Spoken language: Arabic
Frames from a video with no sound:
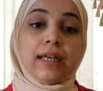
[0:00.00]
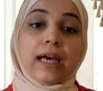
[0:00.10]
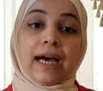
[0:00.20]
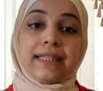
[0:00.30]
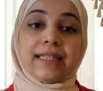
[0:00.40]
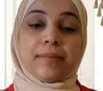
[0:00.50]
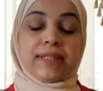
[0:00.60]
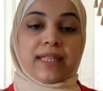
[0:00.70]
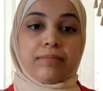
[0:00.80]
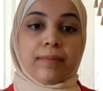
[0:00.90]
هذا انت
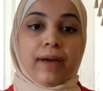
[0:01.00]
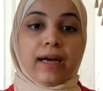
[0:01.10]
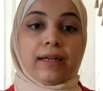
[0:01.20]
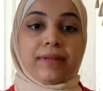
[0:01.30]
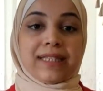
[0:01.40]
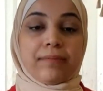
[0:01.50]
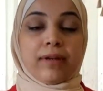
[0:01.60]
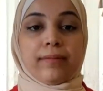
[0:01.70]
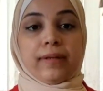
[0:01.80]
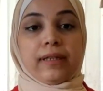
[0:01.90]
بتسبب حال
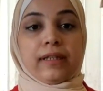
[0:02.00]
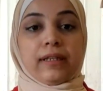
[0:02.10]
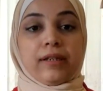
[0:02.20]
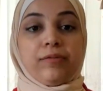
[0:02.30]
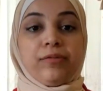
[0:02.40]
بتسبب آه،